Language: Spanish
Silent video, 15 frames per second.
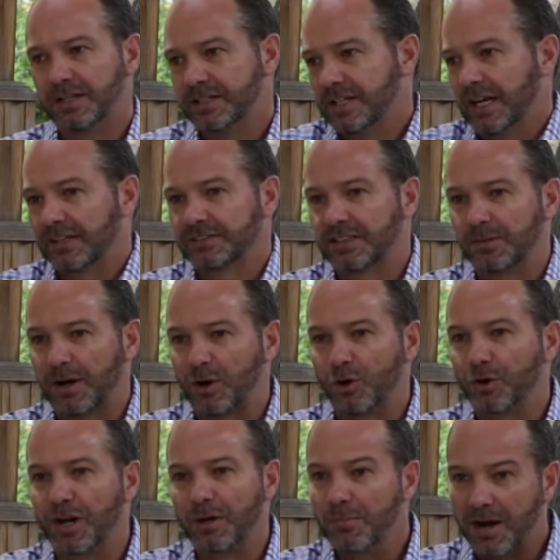Ya se
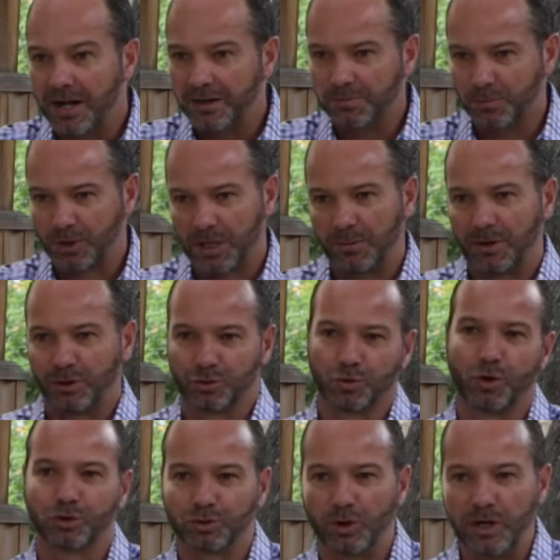bajó Neymar porque va a los
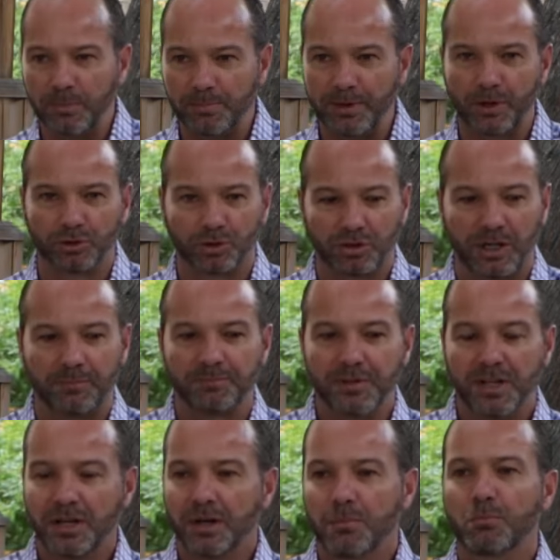Juegos Olímpicos, o sea,
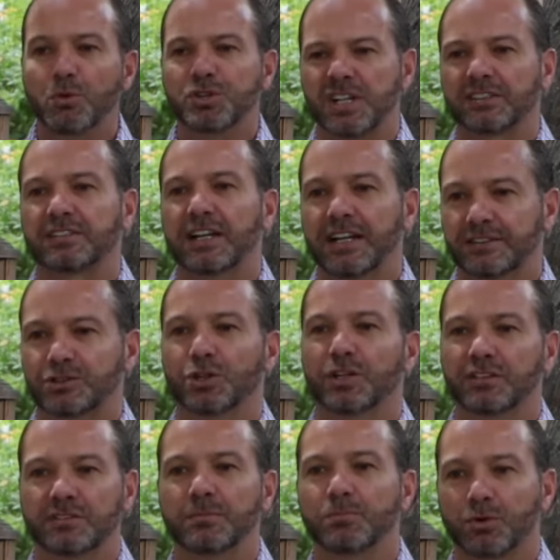muchas
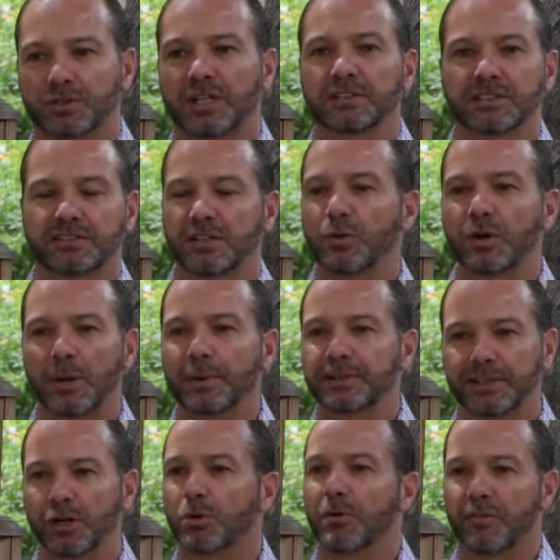selecciones importantes
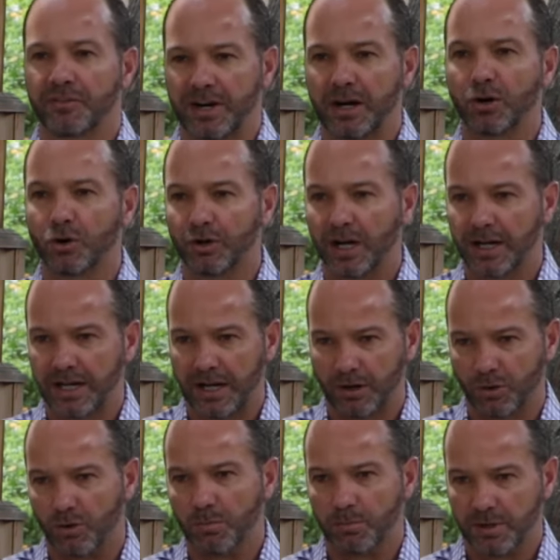seguramente no vendrán con el
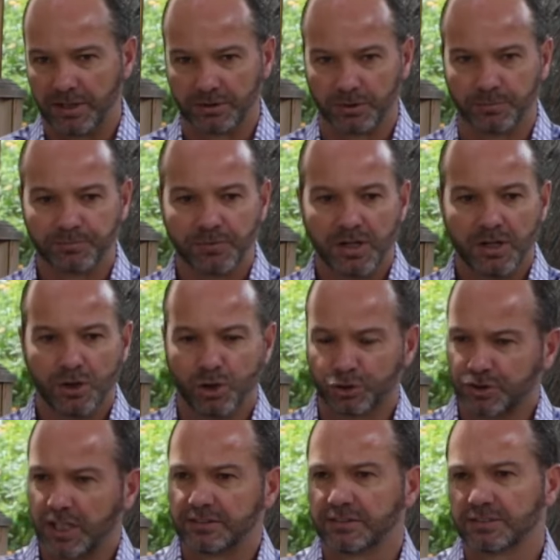carro completo. Lo
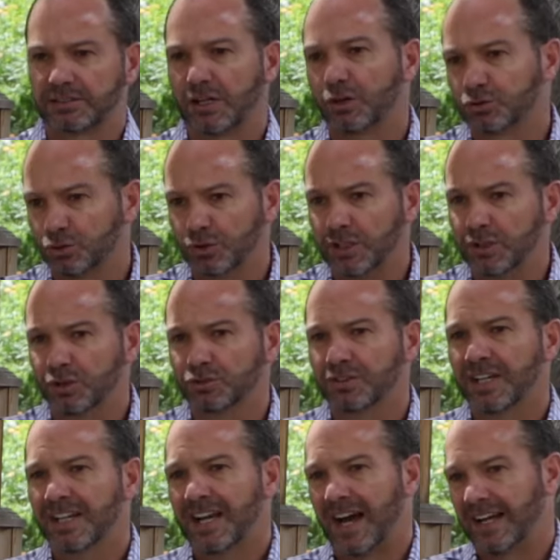traes a Estados
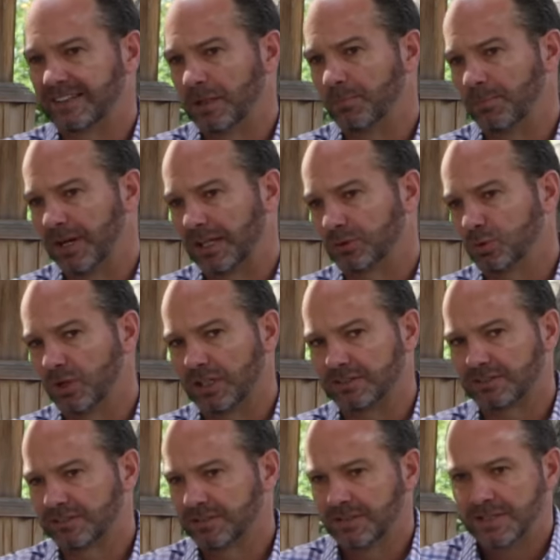Unidos a
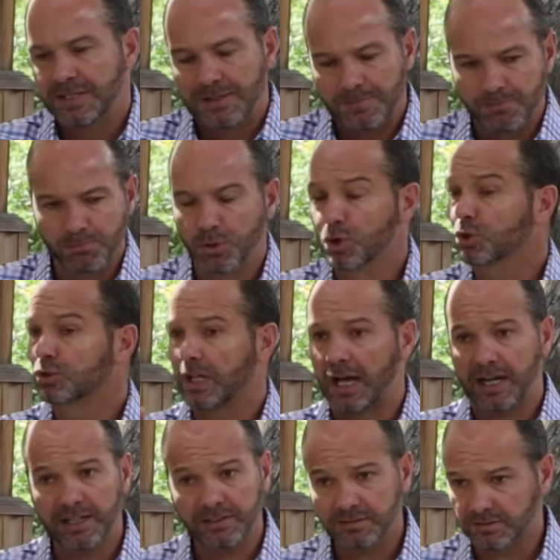temperaturas
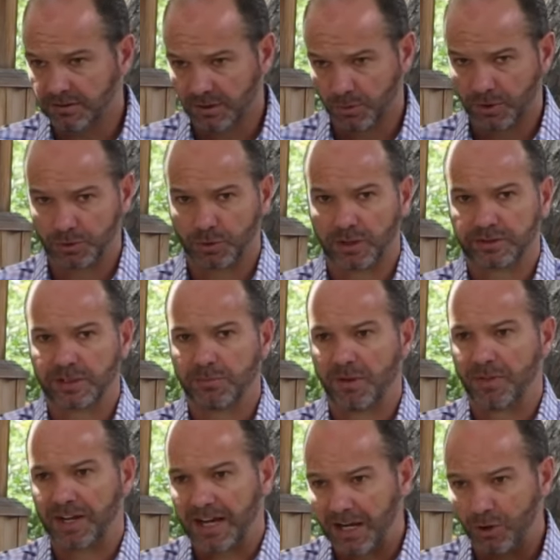brutales en cuanto al
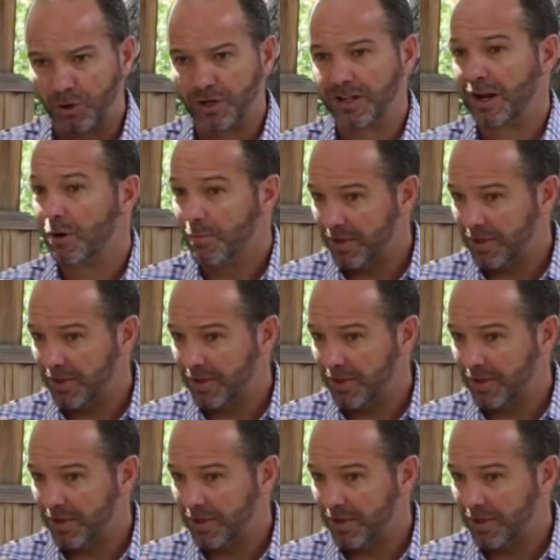tema de calor y la